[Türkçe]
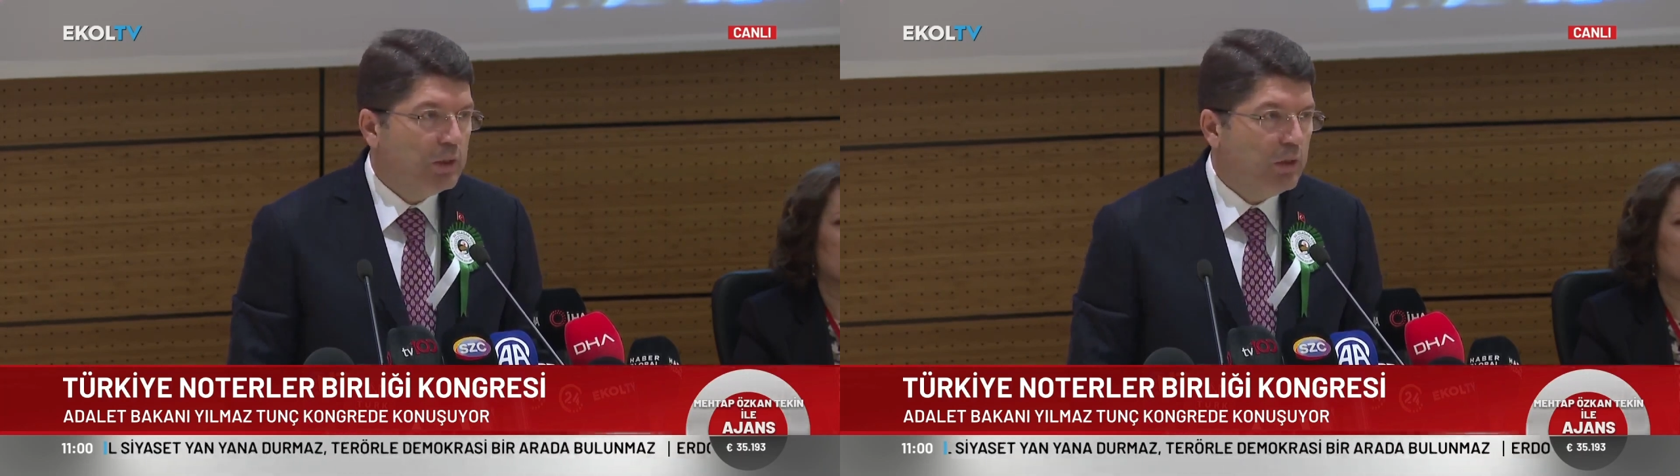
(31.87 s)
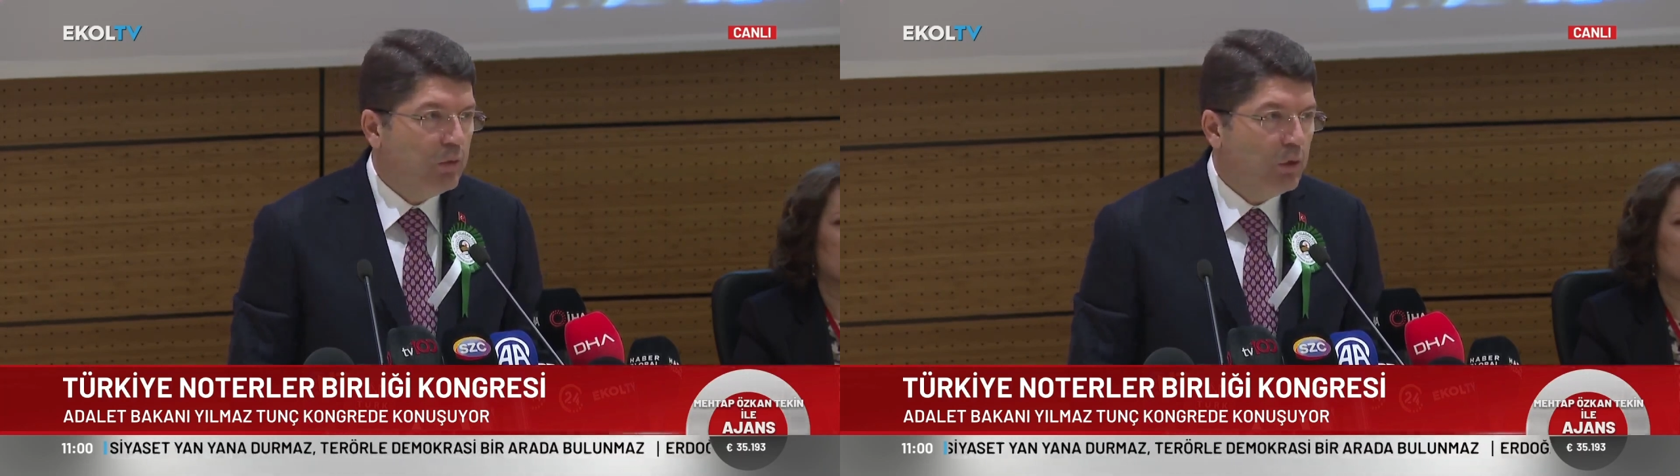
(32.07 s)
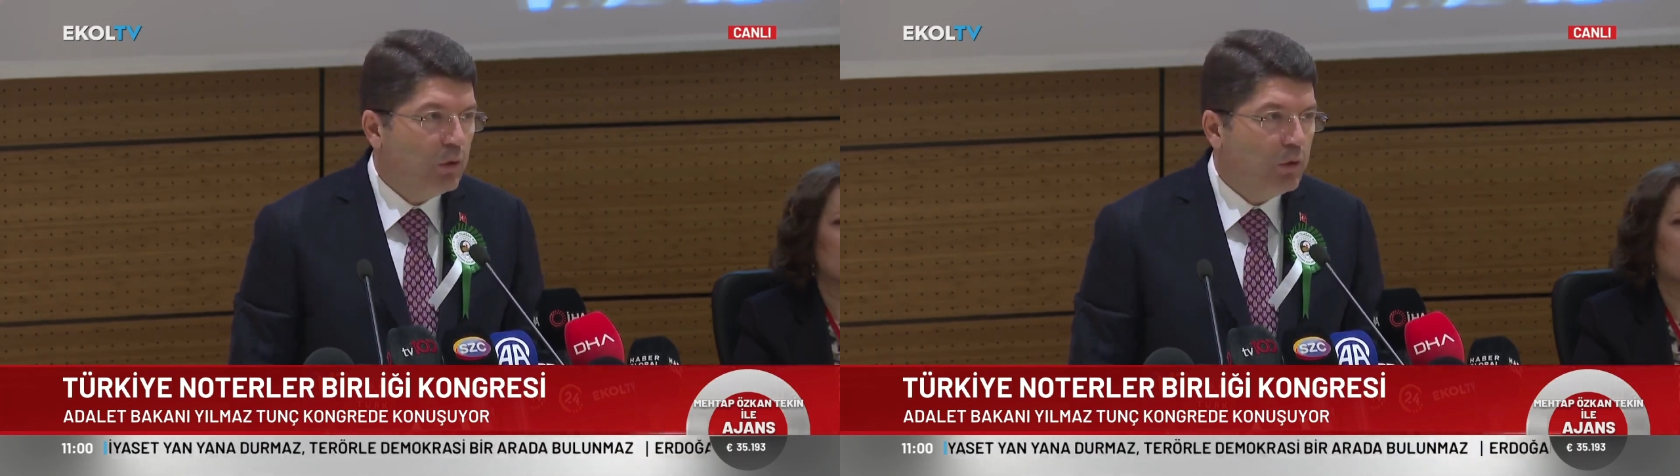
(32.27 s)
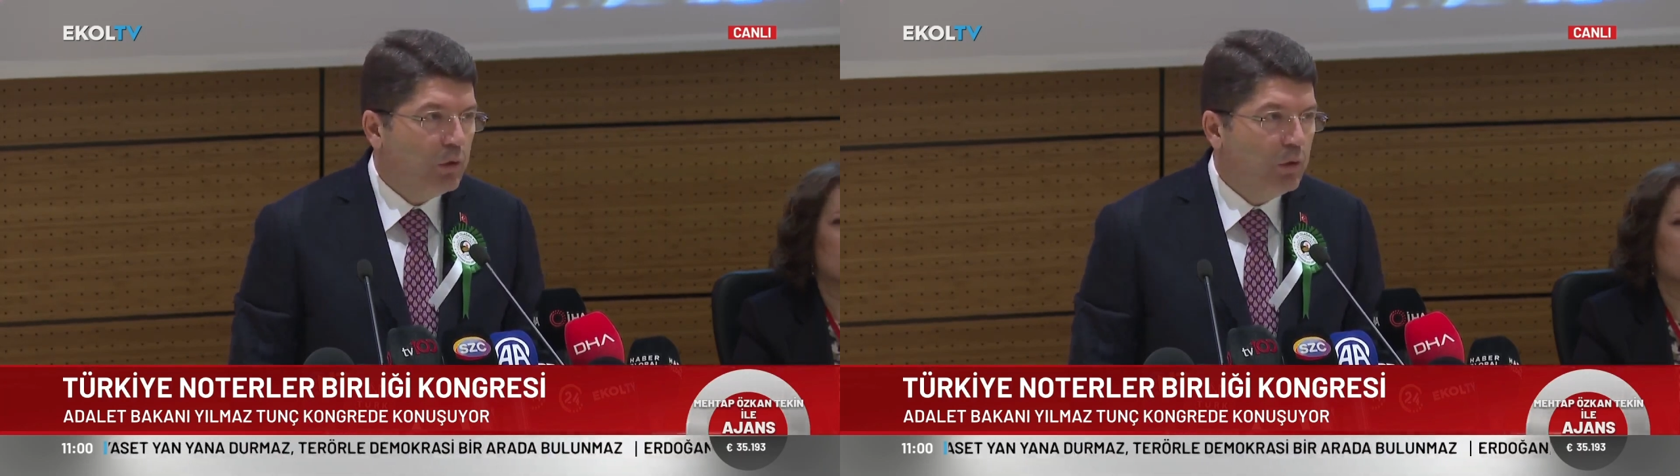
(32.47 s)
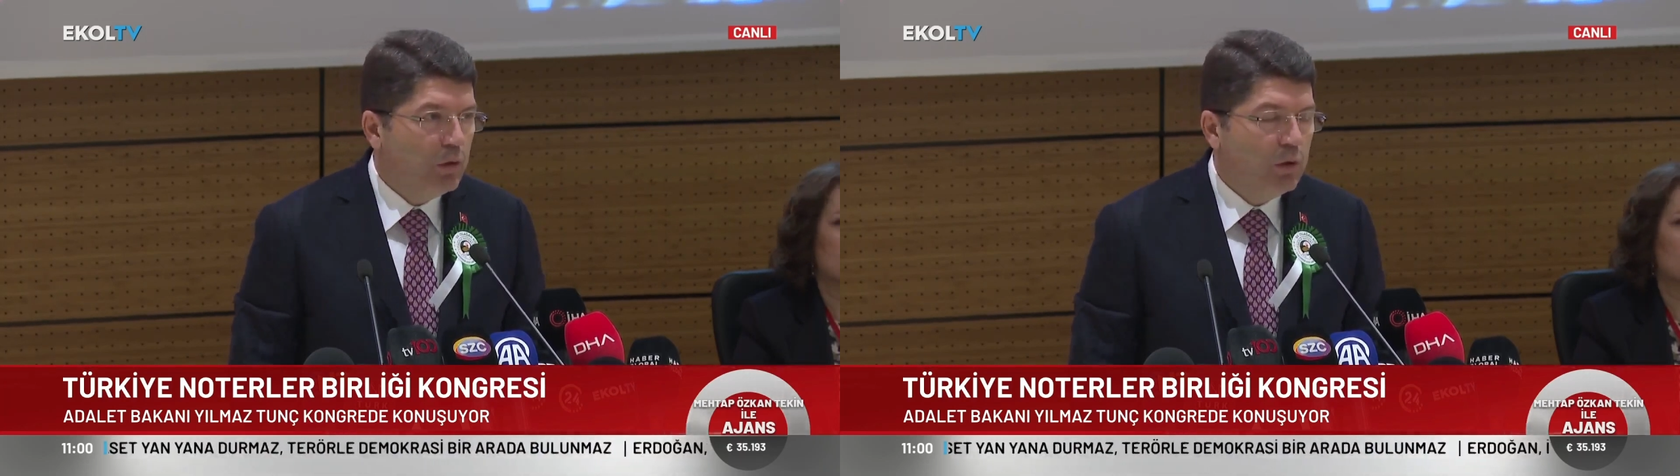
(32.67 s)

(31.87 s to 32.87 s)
maalesef yok.